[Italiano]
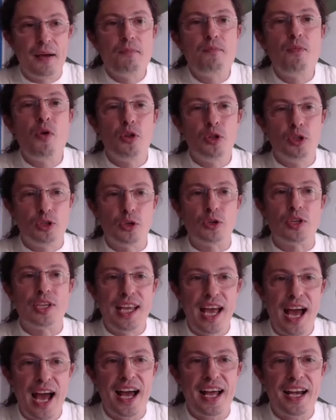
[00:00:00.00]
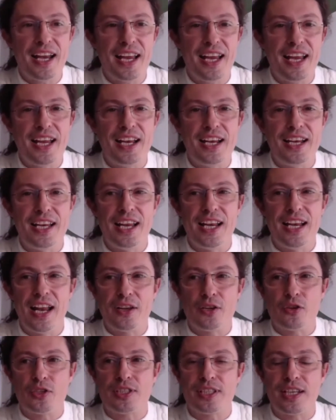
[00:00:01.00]
molto chiare nella
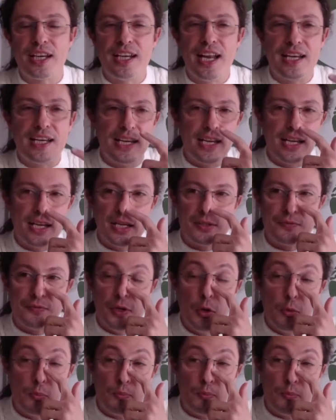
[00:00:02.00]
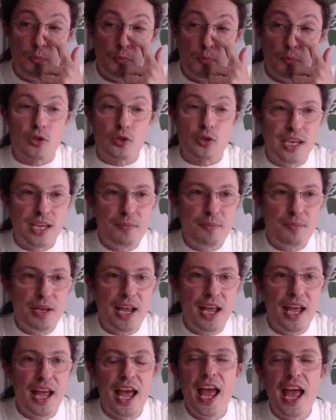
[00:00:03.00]
nostra idea di sviluppo
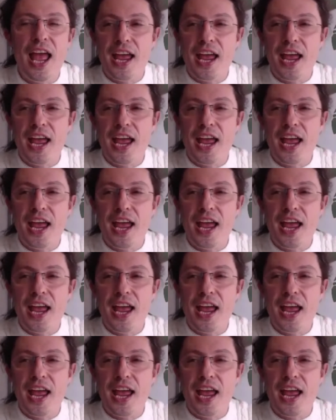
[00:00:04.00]
sostenibile